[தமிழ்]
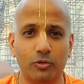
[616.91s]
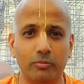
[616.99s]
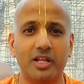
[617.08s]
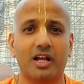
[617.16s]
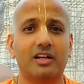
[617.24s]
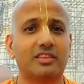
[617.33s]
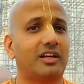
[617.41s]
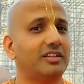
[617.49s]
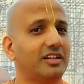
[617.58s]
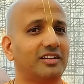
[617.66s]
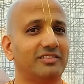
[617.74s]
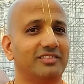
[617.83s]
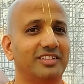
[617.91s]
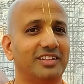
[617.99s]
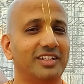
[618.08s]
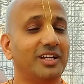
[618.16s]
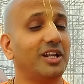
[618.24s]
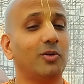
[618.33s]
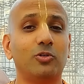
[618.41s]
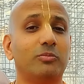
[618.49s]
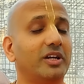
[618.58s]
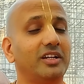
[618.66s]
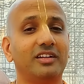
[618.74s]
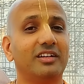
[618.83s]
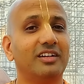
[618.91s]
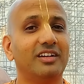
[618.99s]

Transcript: உண்மையாகத்தான் இருக்குது என்ன உண்மை